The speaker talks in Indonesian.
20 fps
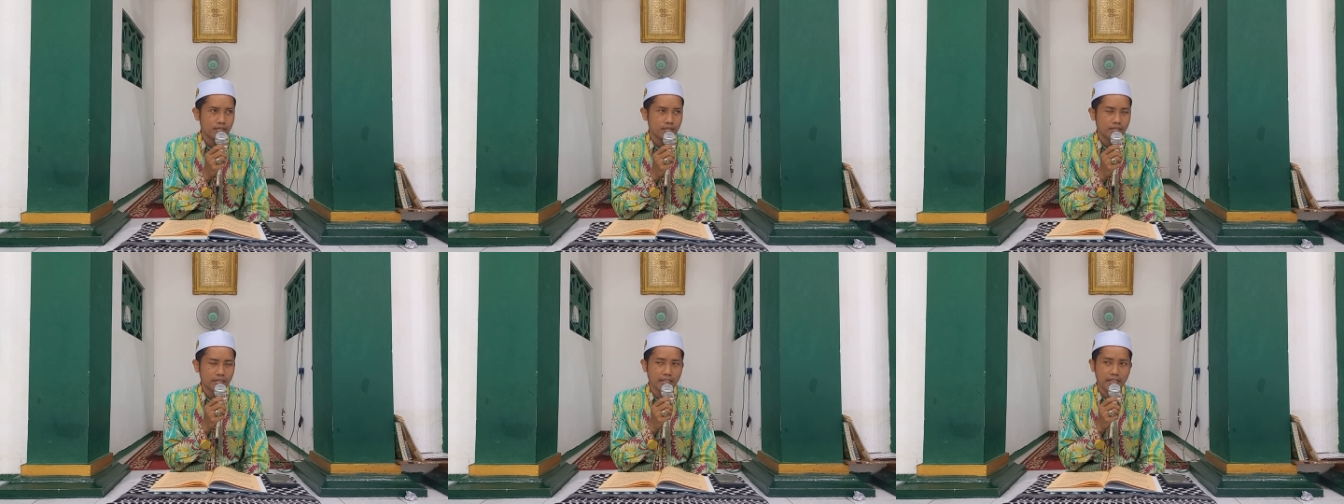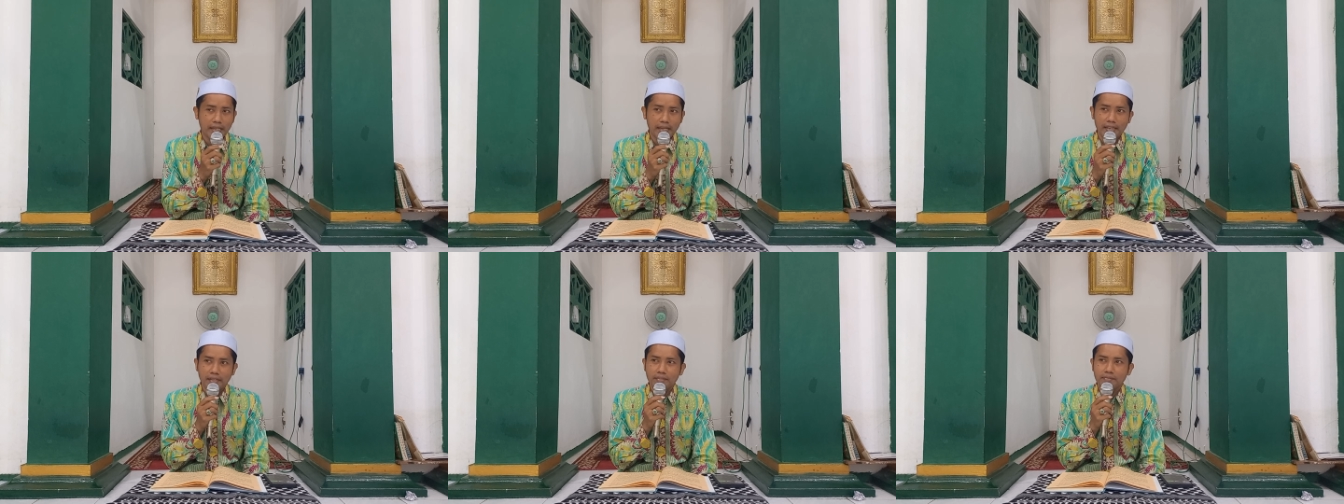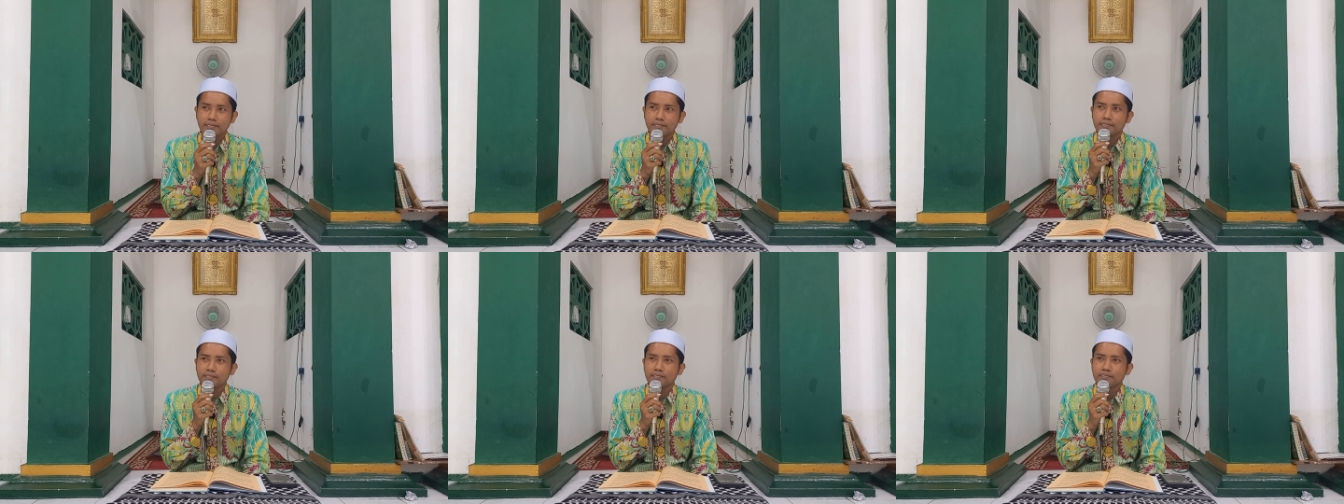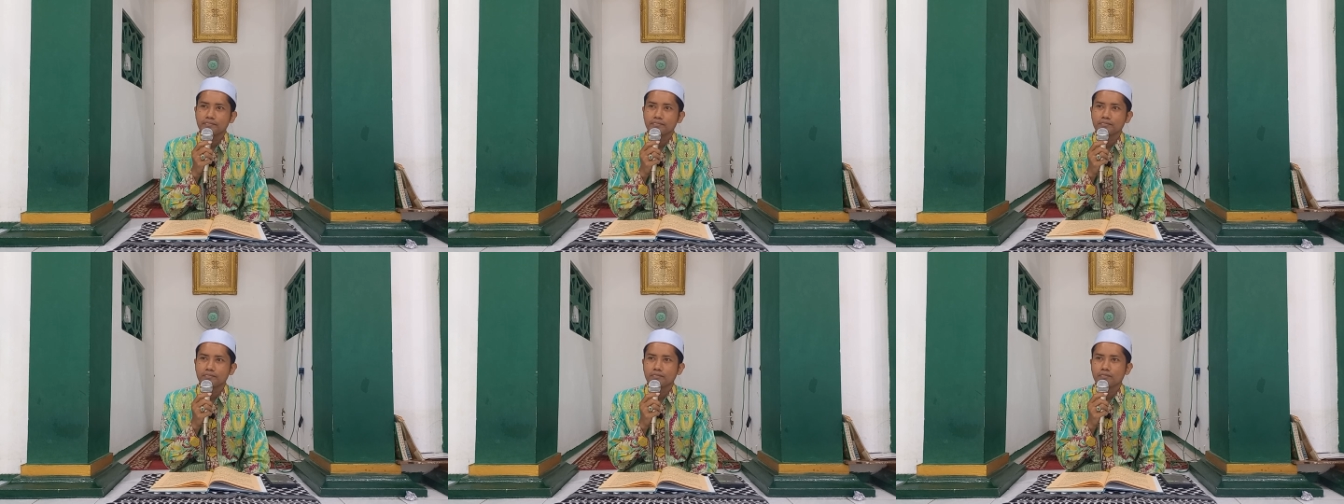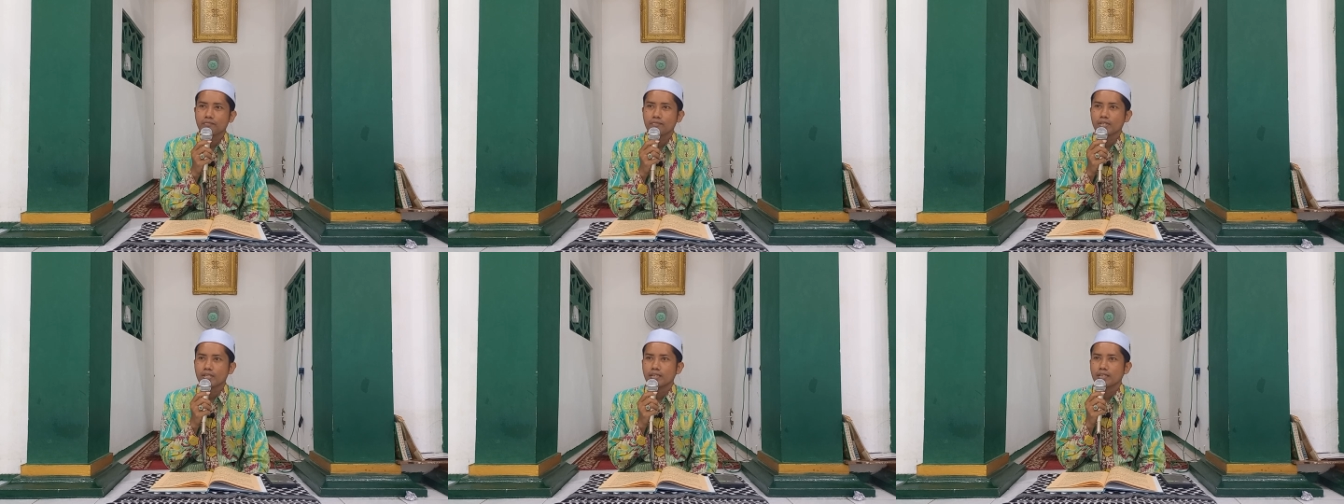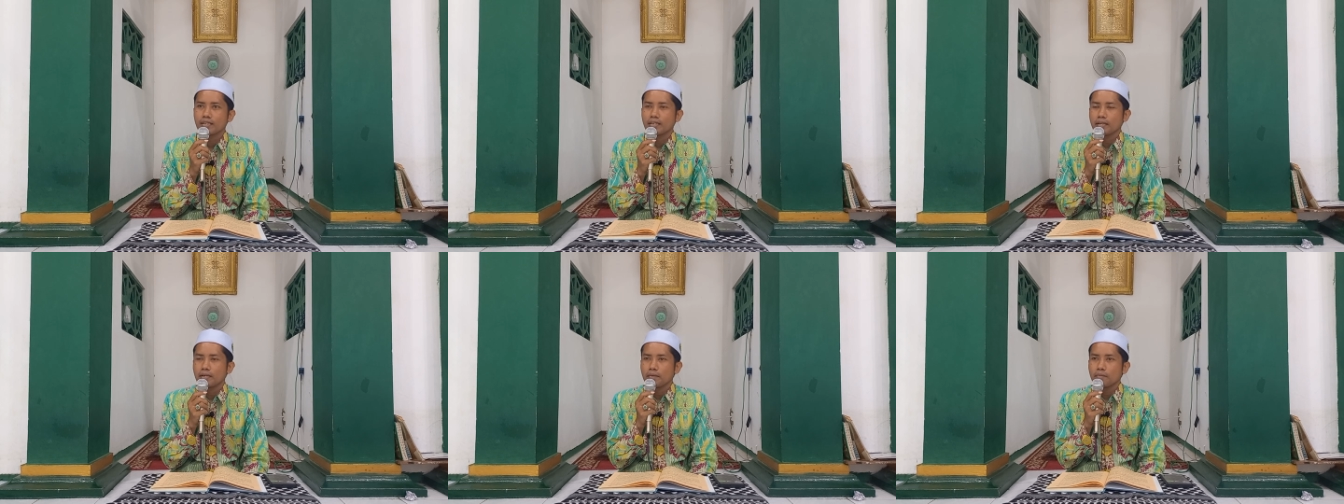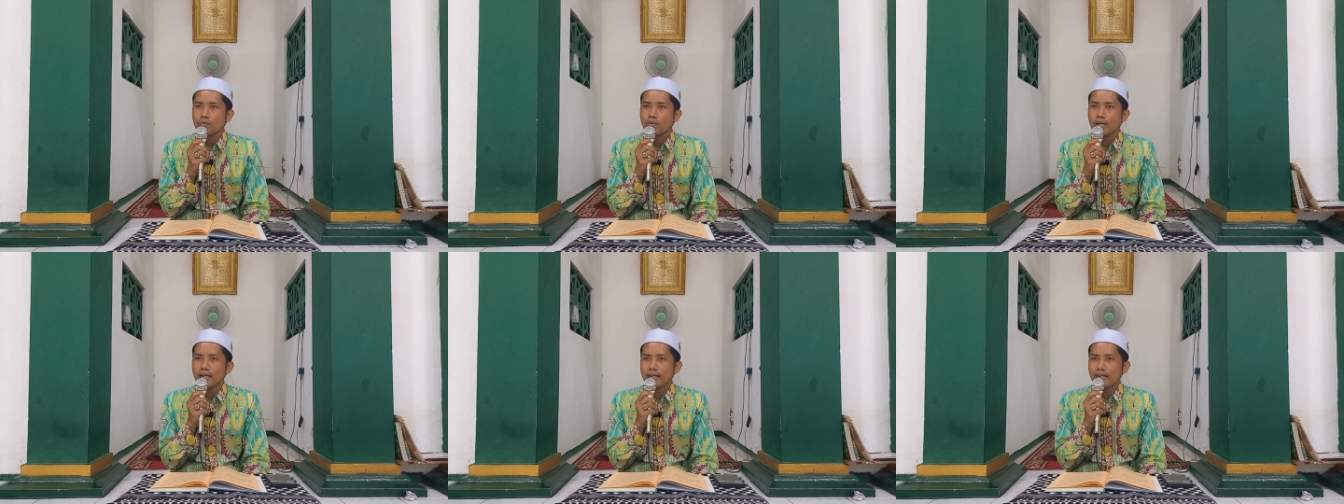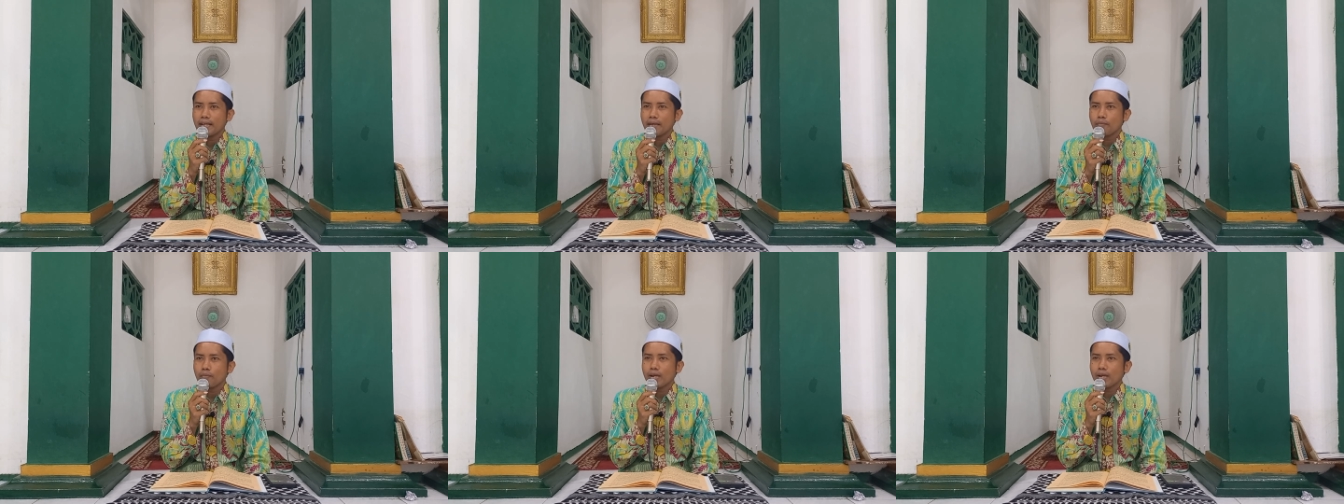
Oke. Beni